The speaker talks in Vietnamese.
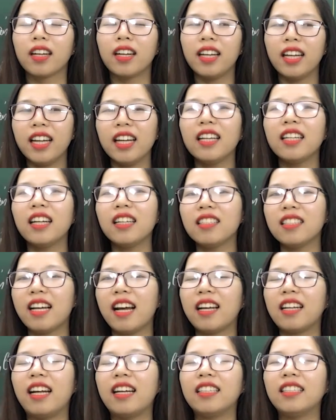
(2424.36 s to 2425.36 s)
khi tác
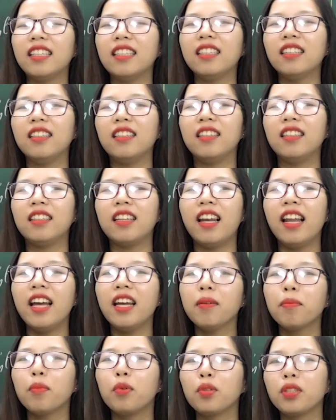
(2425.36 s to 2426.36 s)
giả đã xây dựng
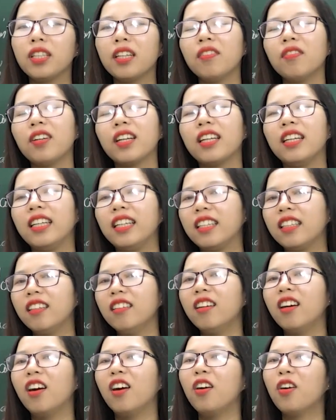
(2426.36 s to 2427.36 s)
lên một nhân vật lý
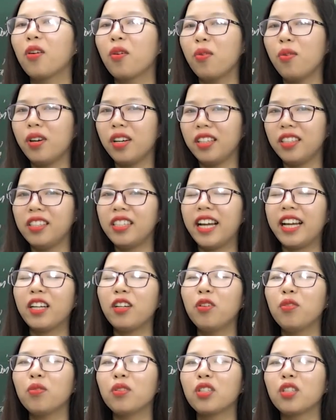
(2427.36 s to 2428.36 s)
tưởng của người
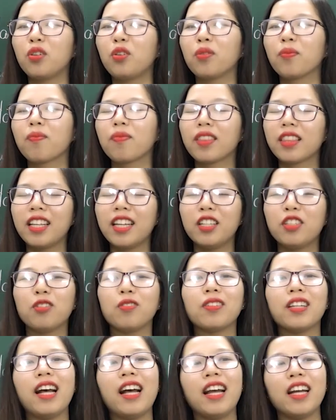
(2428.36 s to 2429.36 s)
anh hùng rồi thì
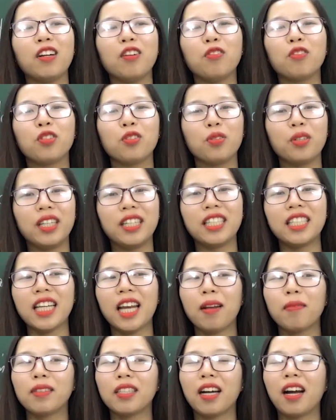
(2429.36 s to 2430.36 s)
chúng ta hãy cùng chú ý
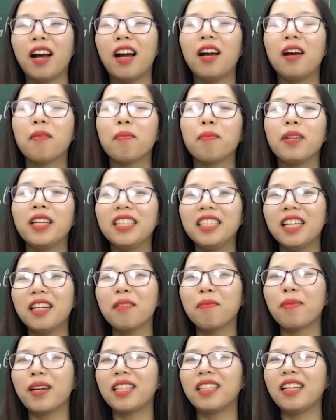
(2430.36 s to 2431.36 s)
xem rằng mỹ
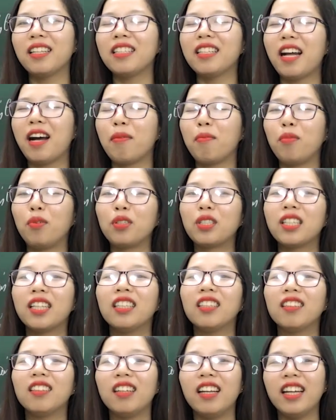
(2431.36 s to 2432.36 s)
nhân mà tác giả muốn
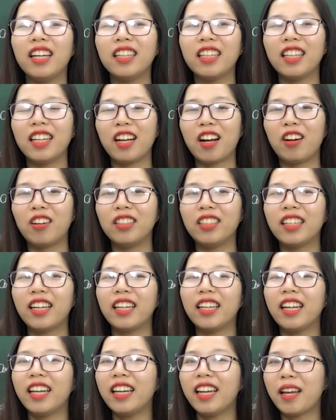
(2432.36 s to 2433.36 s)
xây dựng lên thì có những
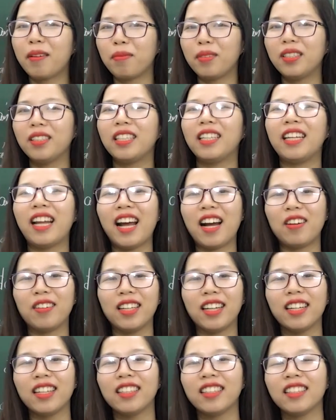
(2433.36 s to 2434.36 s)
cái nét đẹp như thế nào
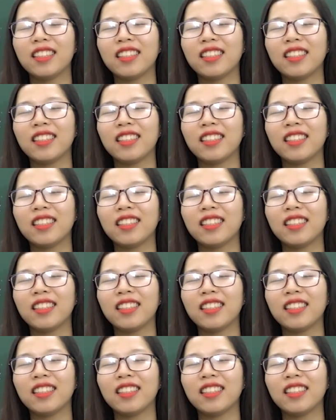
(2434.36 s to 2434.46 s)
nhé.